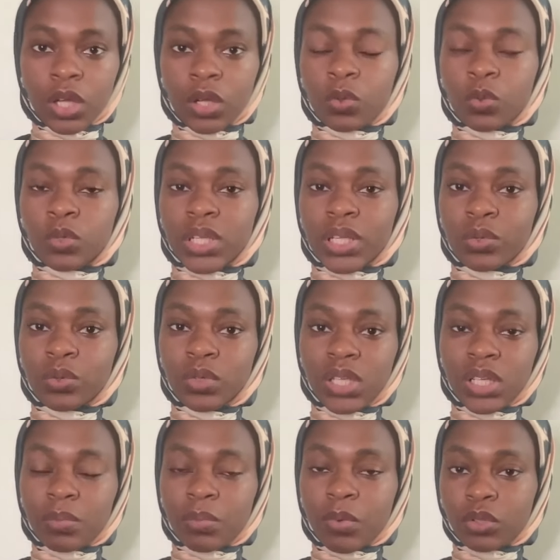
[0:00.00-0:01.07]
On est
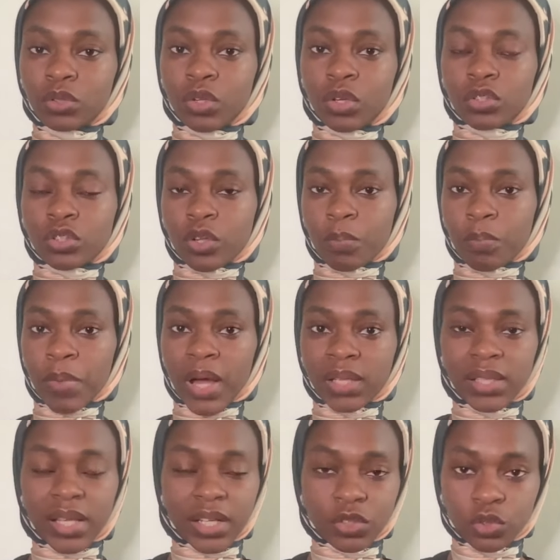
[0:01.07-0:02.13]
uniquement dans un
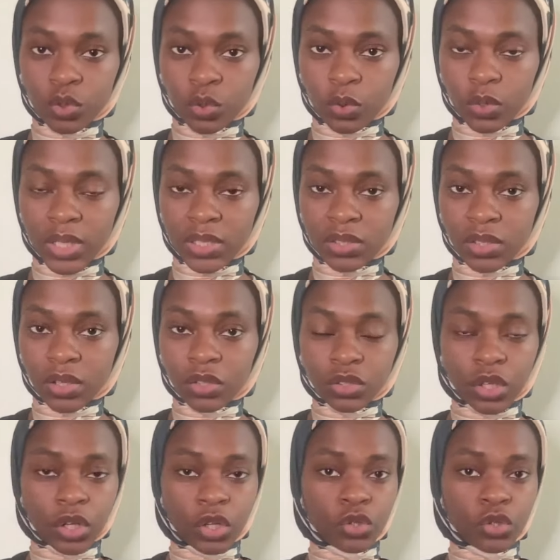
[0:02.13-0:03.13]
partage de connaissances.